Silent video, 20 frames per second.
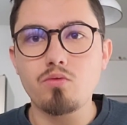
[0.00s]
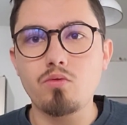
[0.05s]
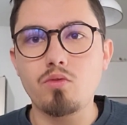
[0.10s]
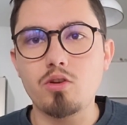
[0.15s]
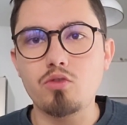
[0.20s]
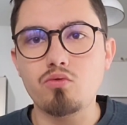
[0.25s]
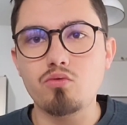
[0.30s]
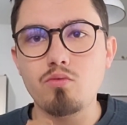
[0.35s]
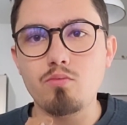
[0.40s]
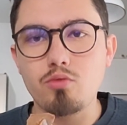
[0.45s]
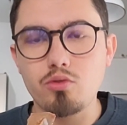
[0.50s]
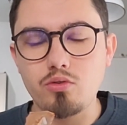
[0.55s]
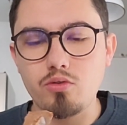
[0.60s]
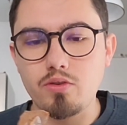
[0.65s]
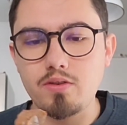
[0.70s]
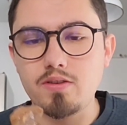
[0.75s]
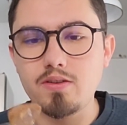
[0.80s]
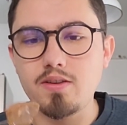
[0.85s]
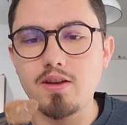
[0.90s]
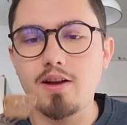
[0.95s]
je vous
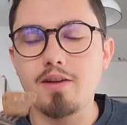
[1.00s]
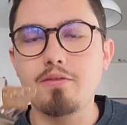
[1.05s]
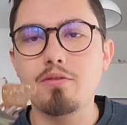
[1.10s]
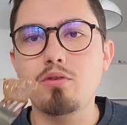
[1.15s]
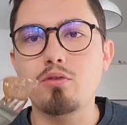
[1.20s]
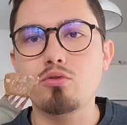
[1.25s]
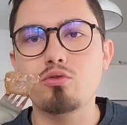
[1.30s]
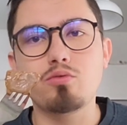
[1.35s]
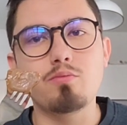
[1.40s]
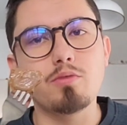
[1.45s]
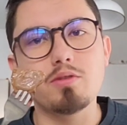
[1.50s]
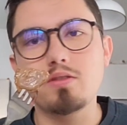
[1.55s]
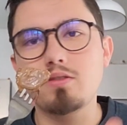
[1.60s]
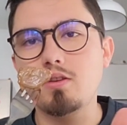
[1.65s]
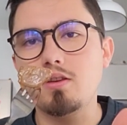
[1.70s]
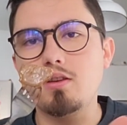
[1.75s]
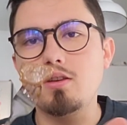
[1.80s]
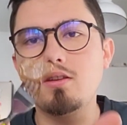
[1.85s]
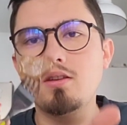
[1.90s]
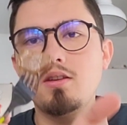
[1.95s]
montre ça. Franchement,
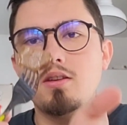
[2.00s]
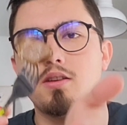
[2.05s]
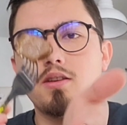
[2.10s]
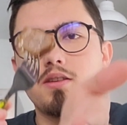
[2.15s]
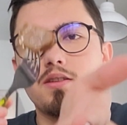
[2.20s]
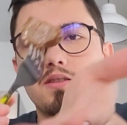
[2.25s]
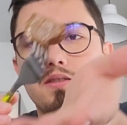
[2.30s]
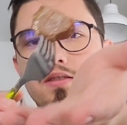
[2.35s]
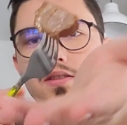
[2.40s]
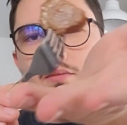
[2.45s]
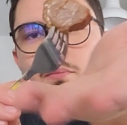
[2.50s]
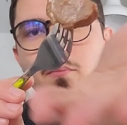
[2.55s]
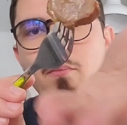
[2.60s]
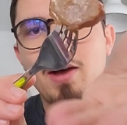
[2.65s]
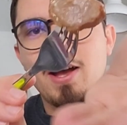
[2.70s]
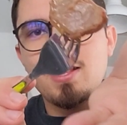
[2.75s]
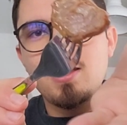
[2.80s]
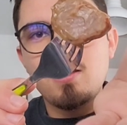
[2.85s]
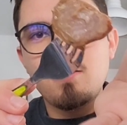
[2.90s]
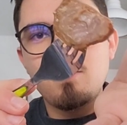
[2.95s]
c'est
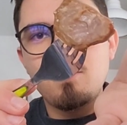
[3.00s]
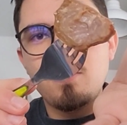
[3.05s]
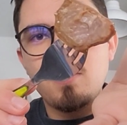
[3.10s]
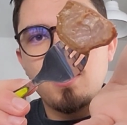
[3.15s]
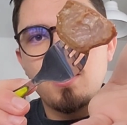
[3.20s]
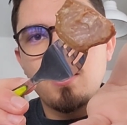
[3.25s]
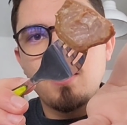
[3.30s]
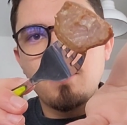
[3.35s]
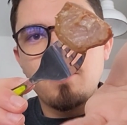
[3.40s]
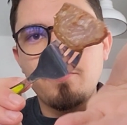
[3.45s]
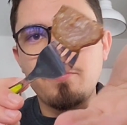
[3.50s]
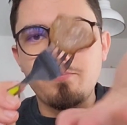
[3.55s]
magnifique.